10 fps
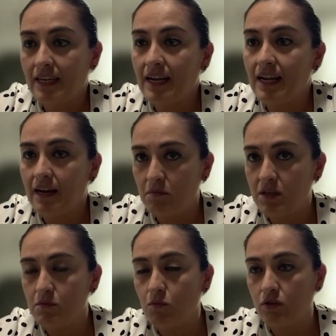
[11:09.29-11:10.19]
el mismo
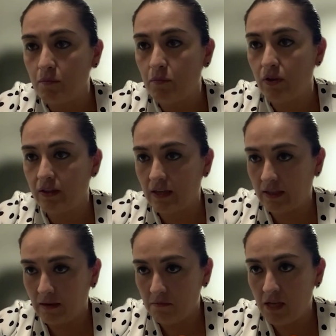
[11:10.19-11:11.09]
tipo de
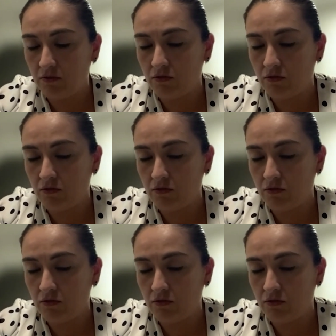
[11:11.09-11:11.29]
tratamiento.